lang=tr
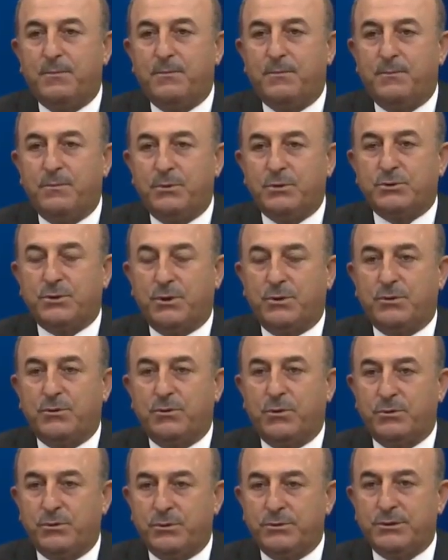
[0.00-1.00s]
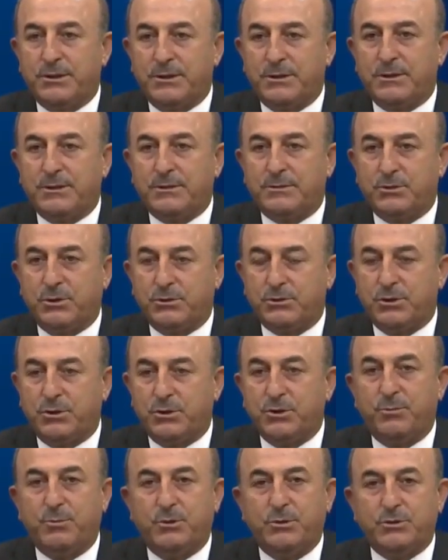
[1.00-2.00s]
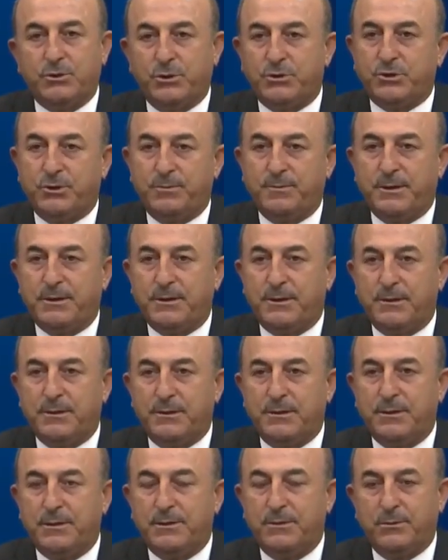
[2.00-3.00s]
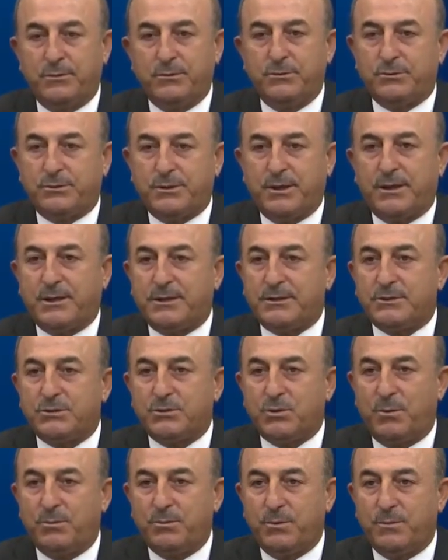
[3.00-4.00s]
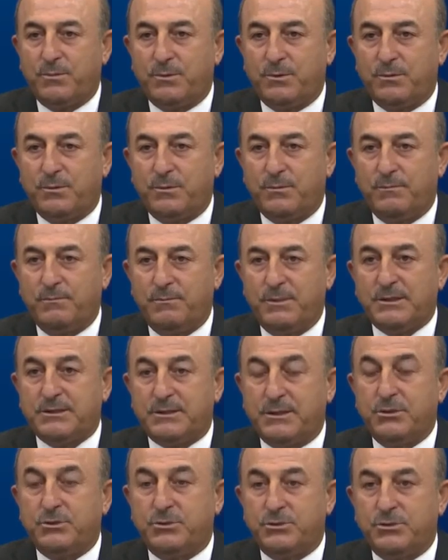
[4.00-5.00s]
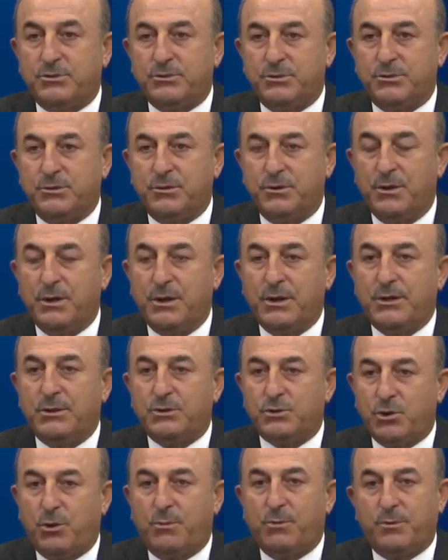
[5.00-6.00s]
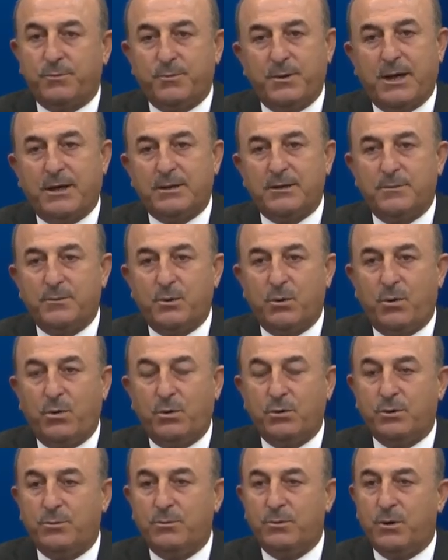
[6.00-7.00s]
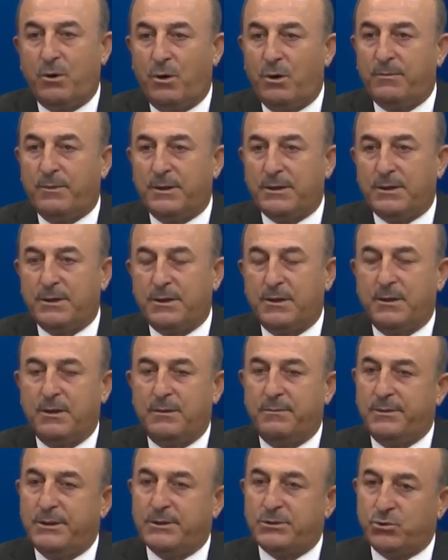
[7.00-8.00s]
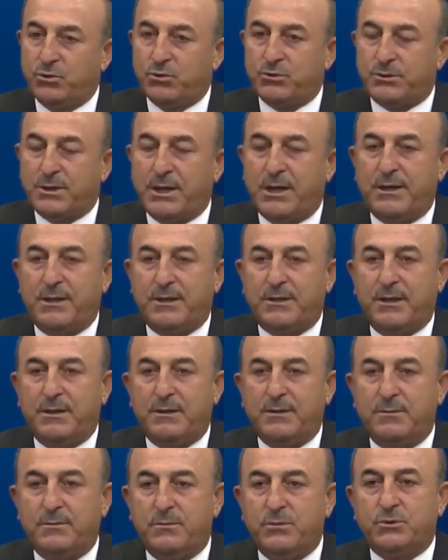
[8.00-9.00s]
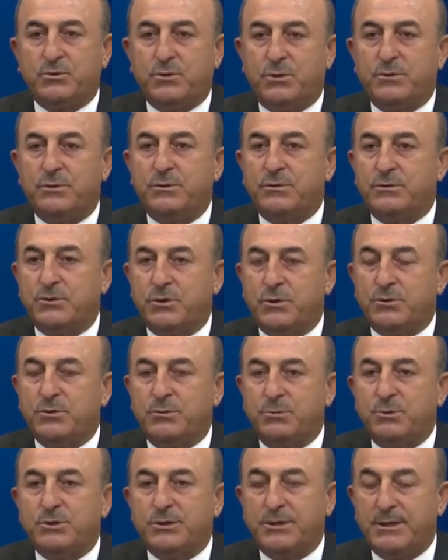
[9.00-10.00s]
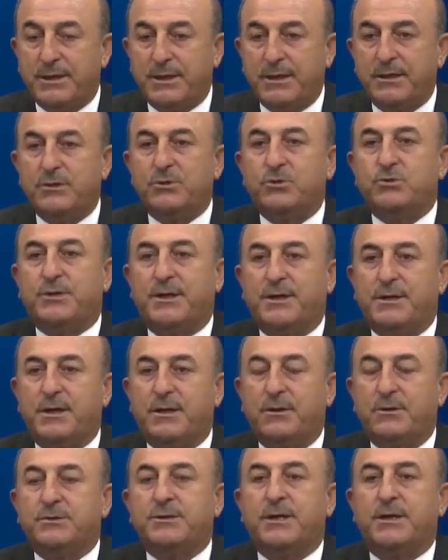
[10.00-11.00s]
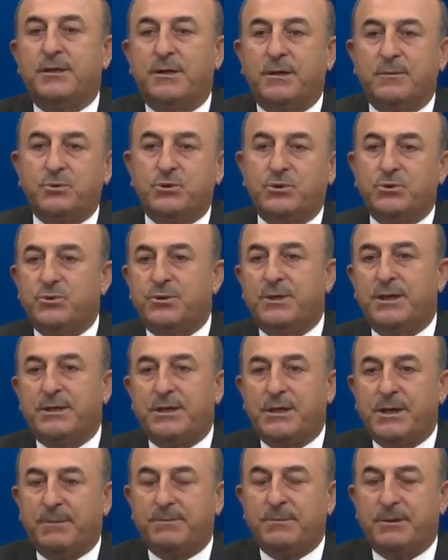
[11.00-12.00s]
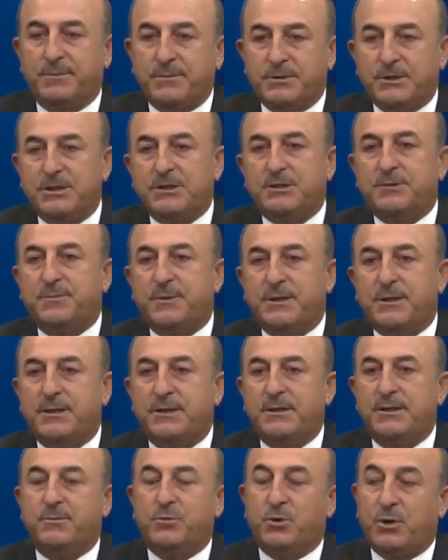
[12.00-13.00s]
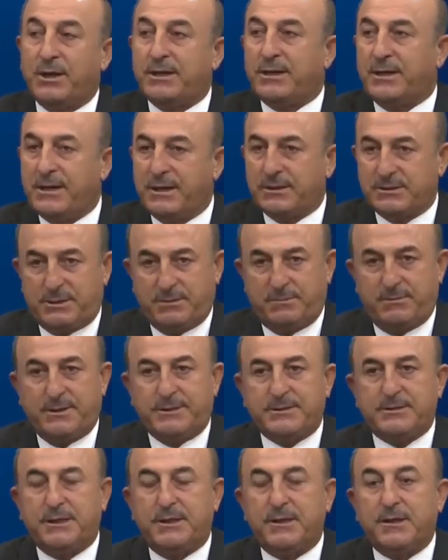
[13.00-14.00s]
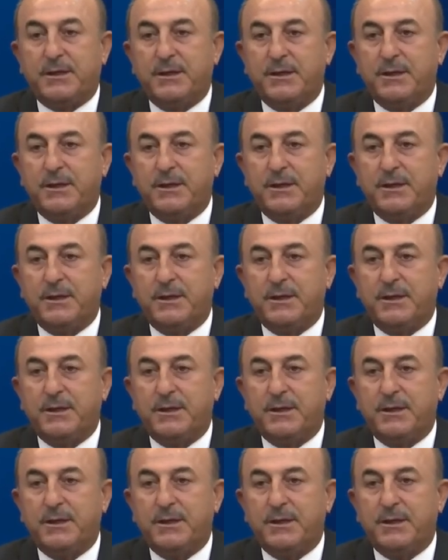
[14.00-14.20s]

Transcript: bu sorun 30 yıldır çözüldü mü? Çözülmedi. Uluslararası toplumun Minsk üçlüsünün somut bir adımı oldu mu? Olmadı. Biz Rusya ile de bu sorunun çözümü için ikili düzeyde özellikle bu Suriye'de yaptığımız işbirliğini buraya da yansıtmak istedik.